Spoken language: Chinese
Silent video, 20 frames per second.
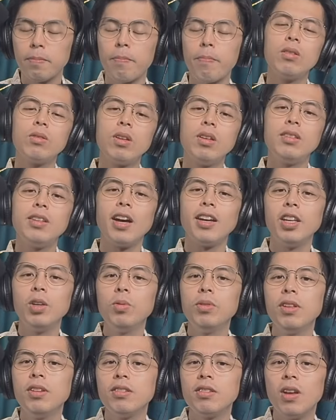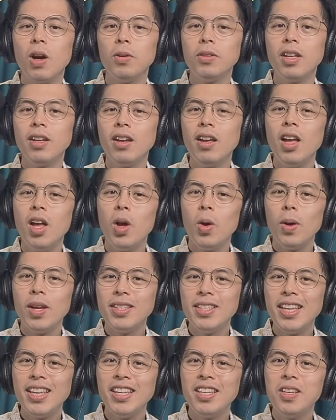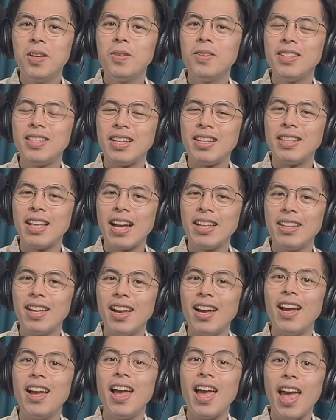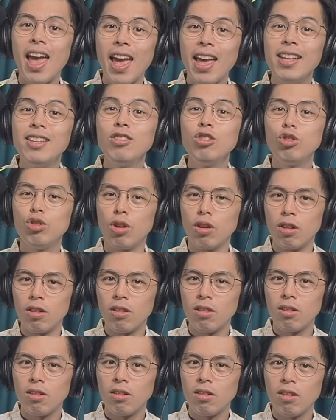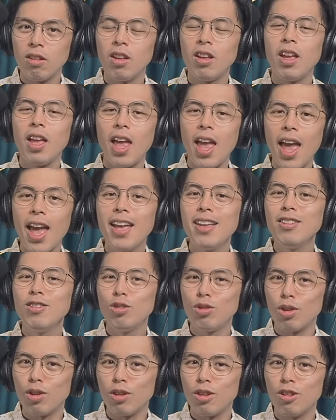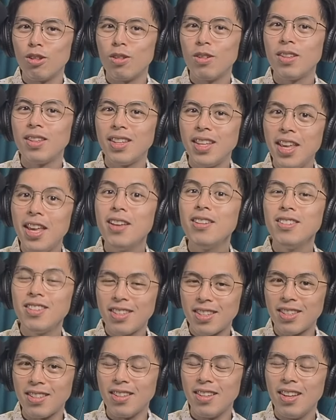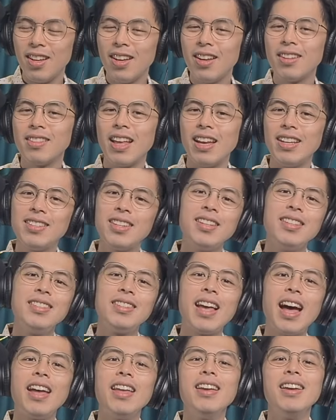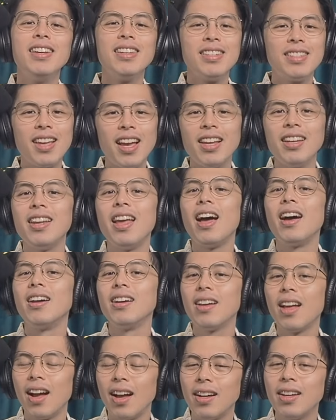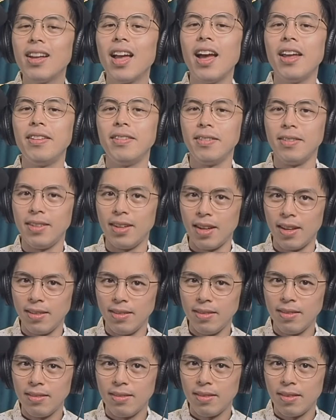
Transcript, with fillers: 所以讲英文的时候呢，会建议用简单的 angel，angel 天使来称赞善良慷慨的人。